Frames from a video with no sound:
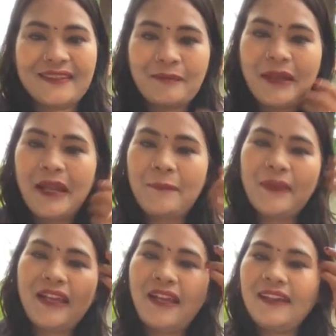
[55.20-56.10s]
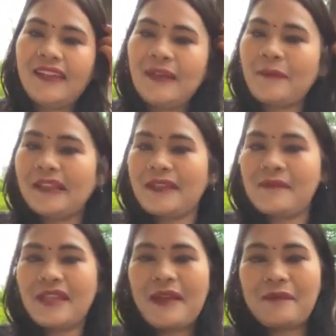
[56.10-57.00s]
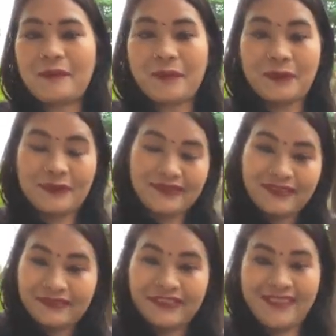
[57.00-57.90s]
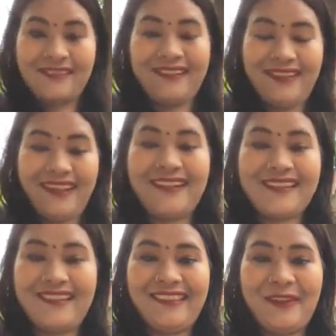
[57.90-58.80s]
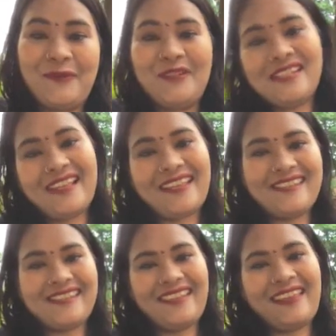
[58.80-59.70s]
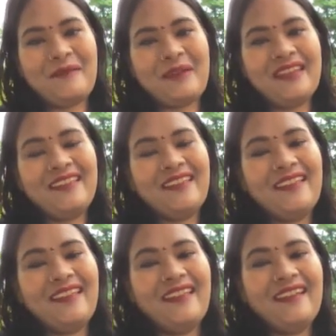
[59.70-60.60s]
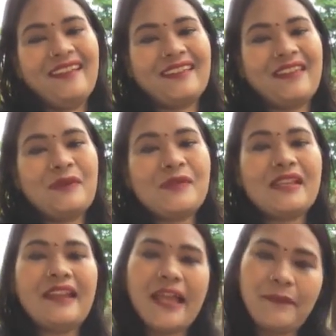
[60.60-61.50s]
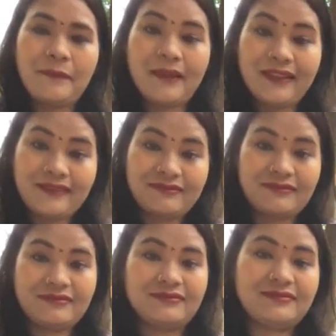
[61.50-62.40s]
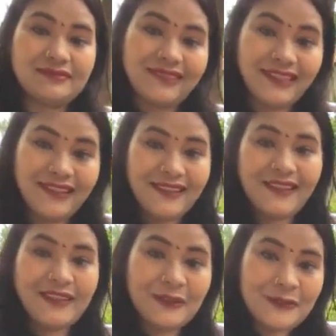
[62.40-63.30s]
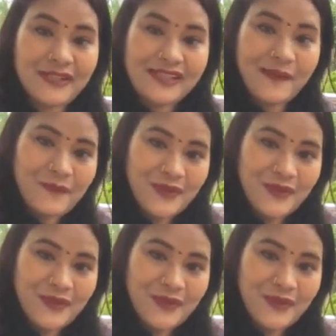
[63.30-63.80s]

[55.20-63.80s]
मैं अपनी कहानी के माध्यम से आप सबको फिर लेकर चलती हूँ निशा की ज़िंदगी में कि उसकी लाइफ में कितनी दिक्कतों का सामना